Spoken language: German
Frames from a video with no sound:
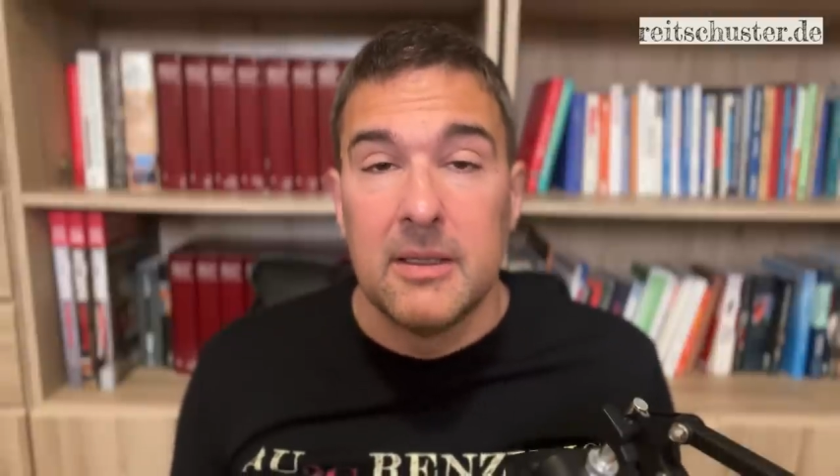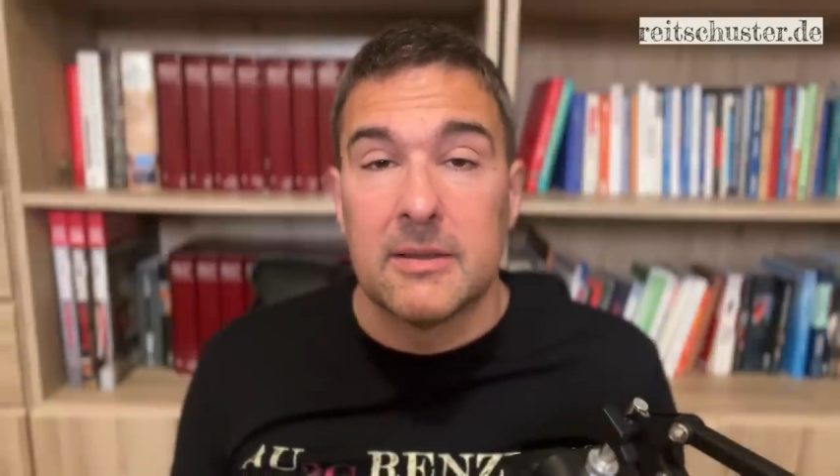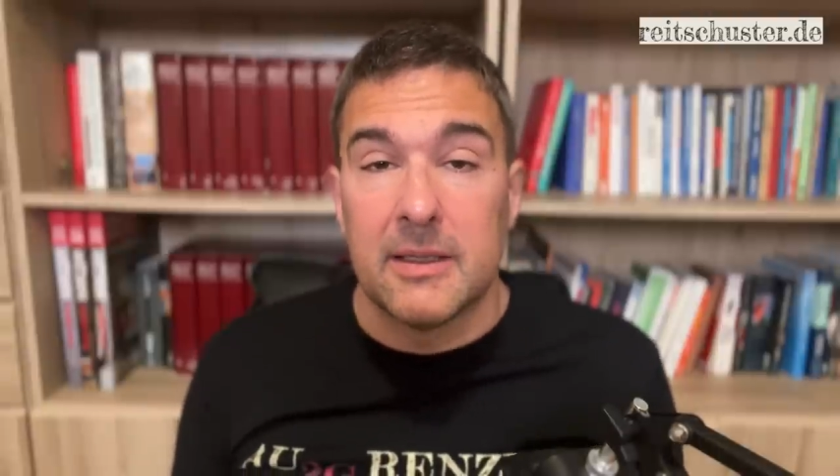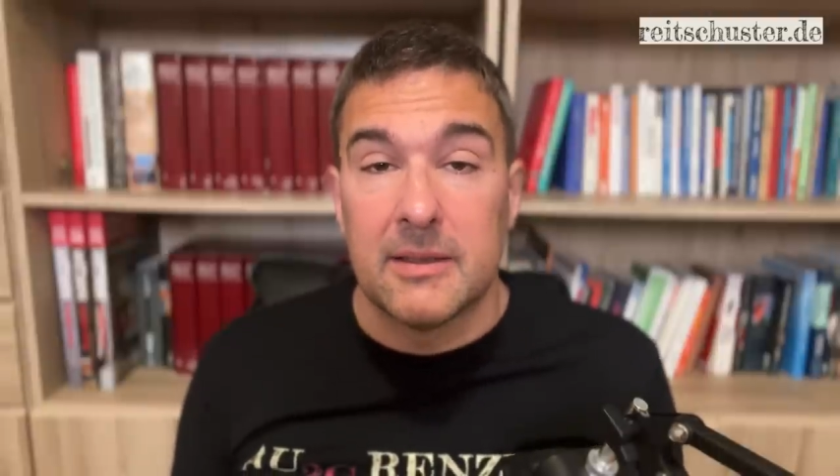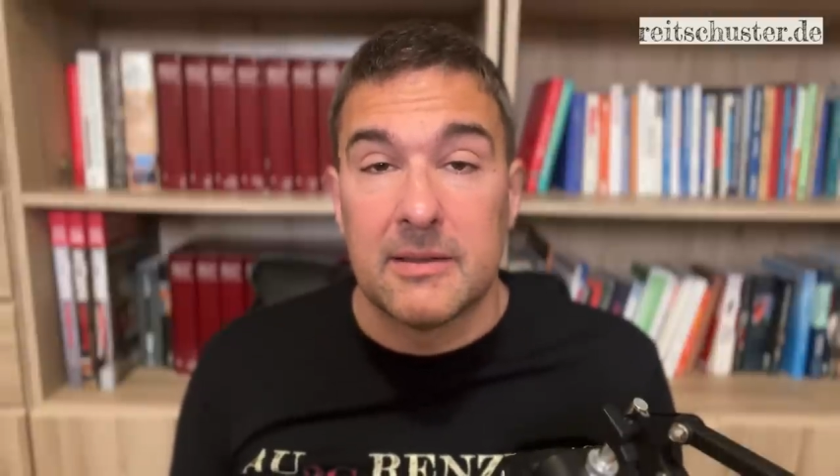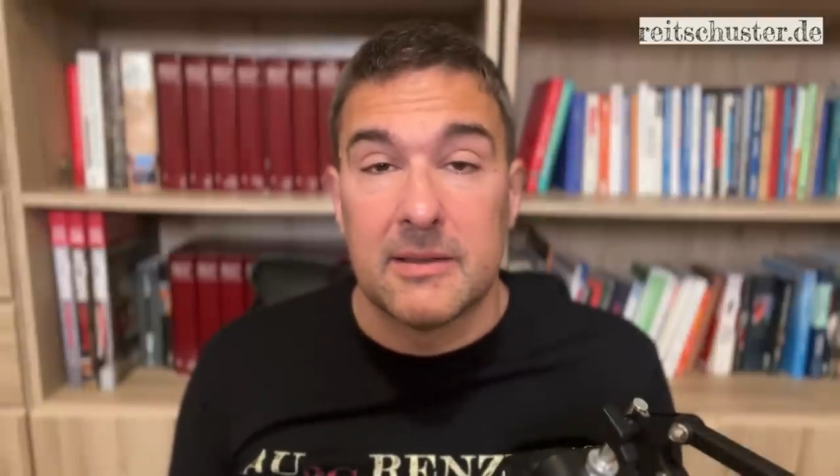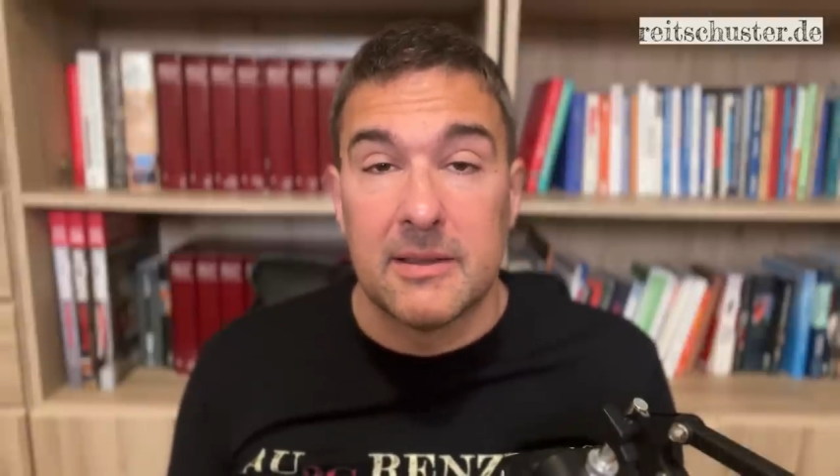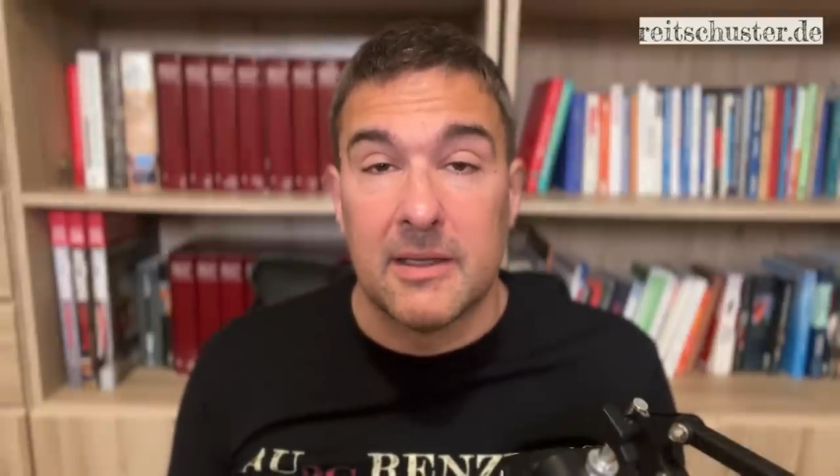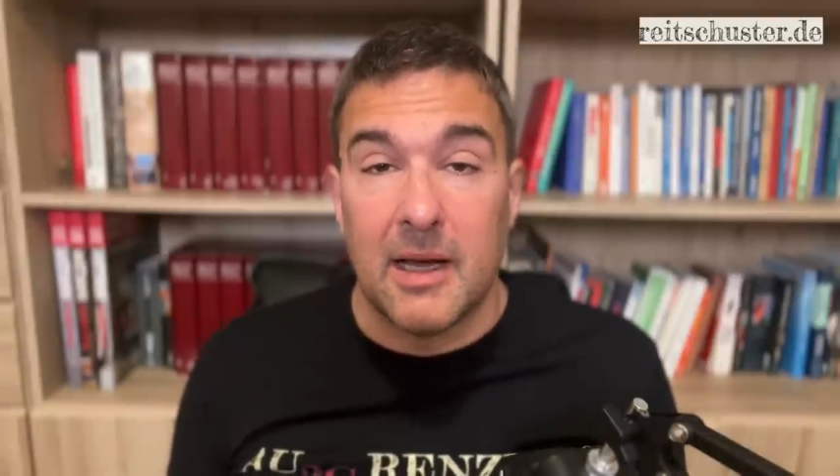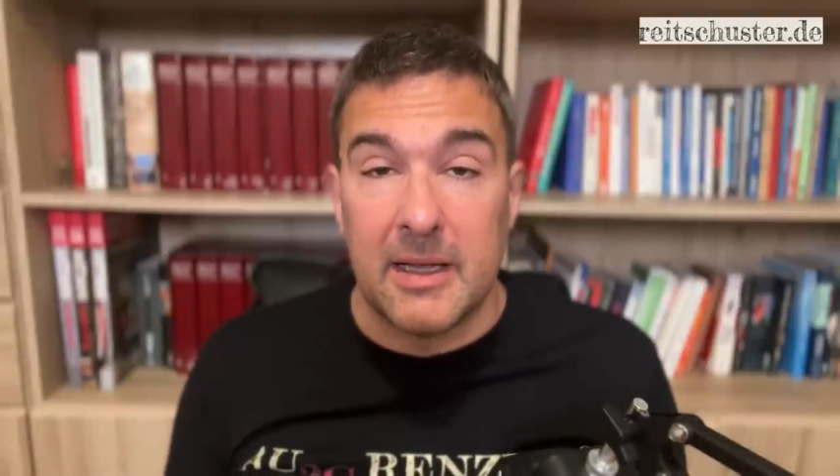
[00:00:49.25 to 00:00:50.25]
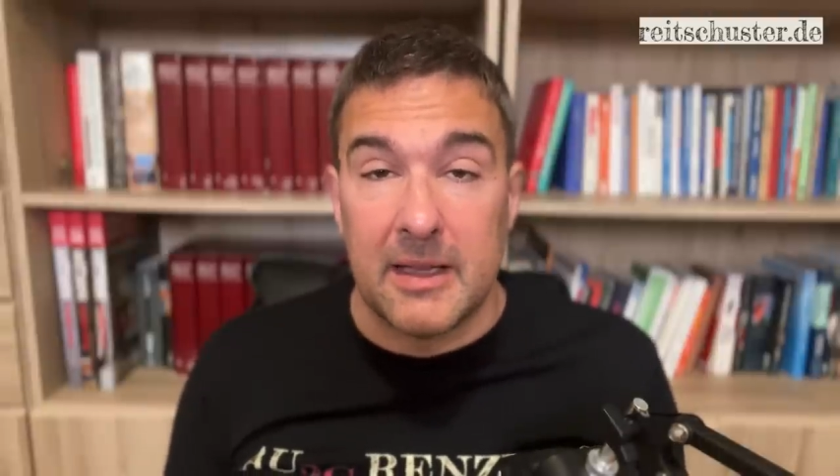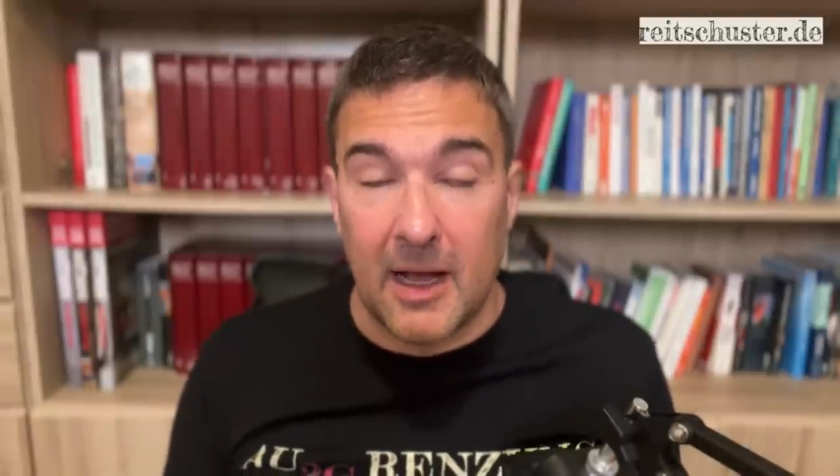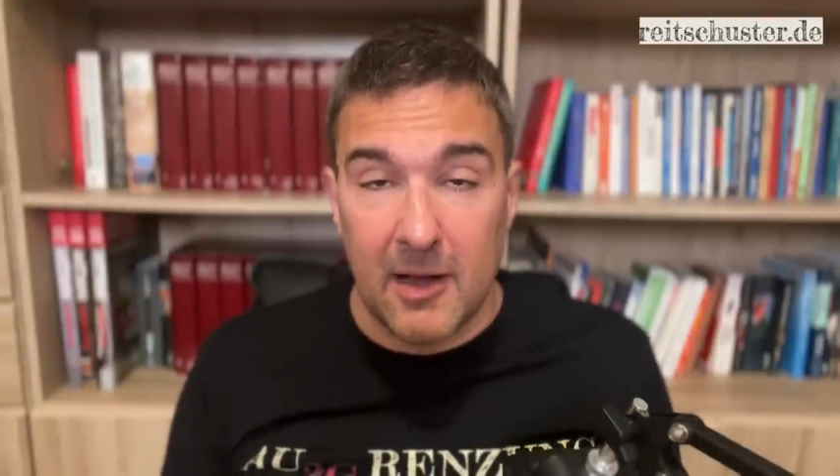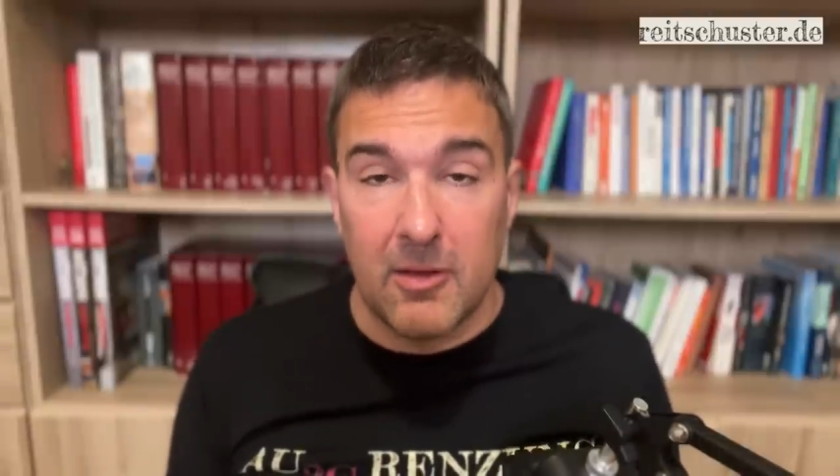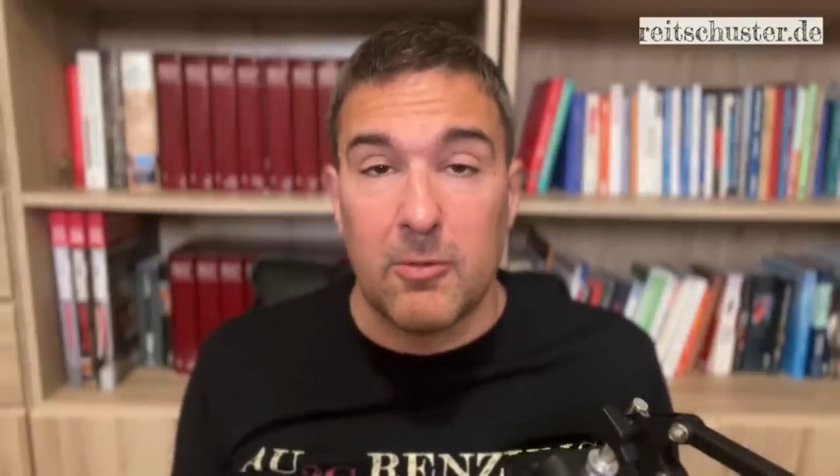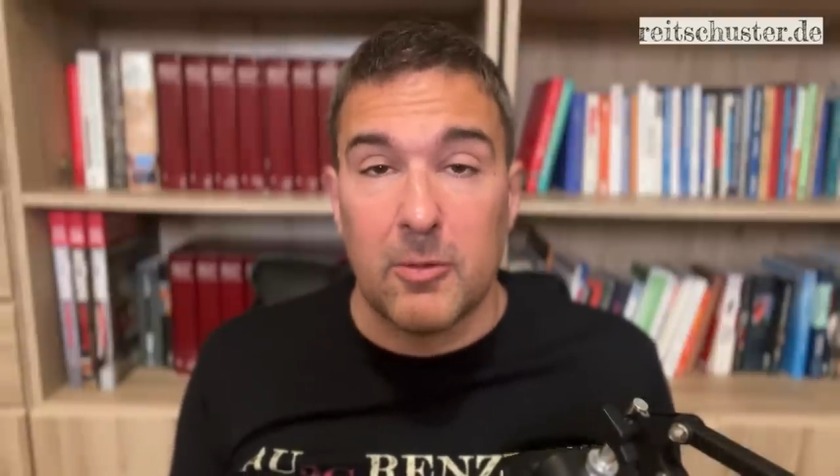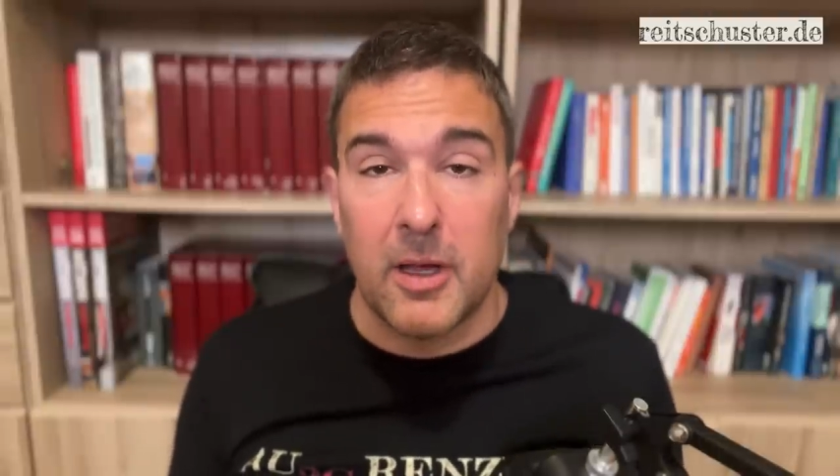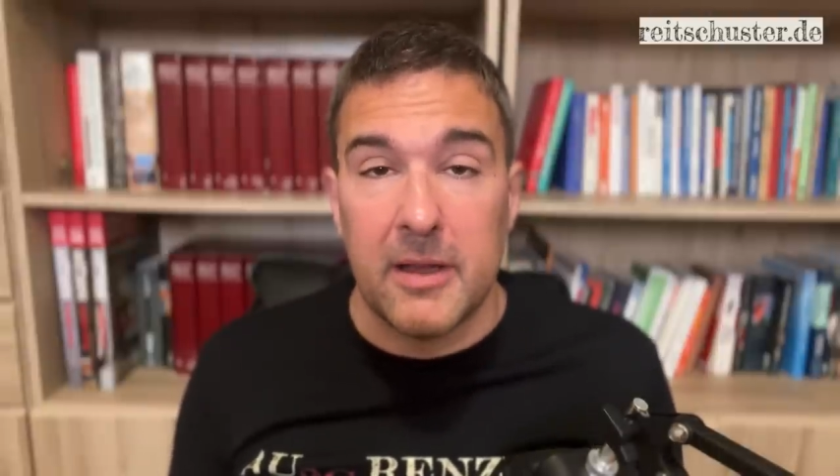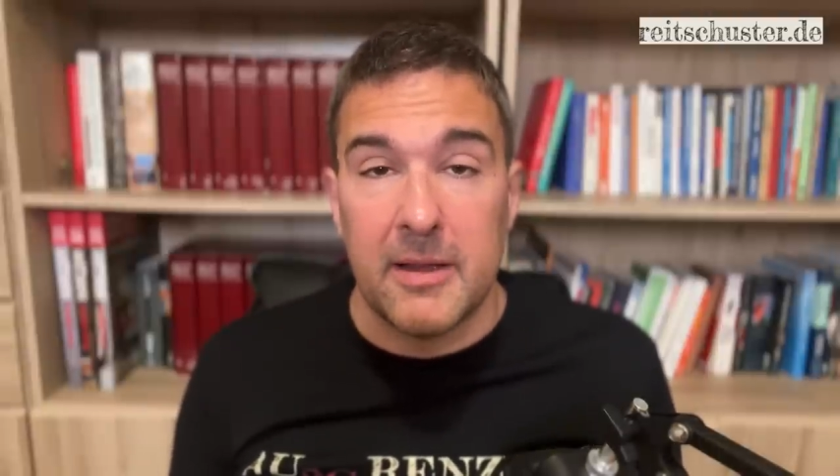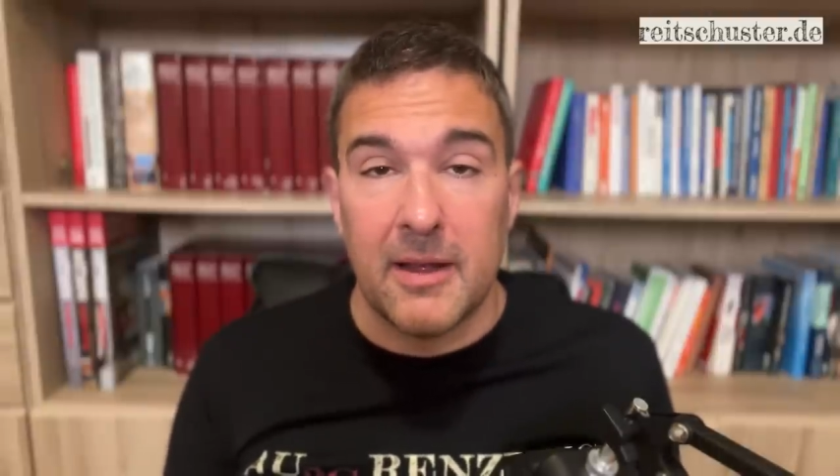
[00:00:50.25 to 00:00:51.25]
dass ein Arzt oder eine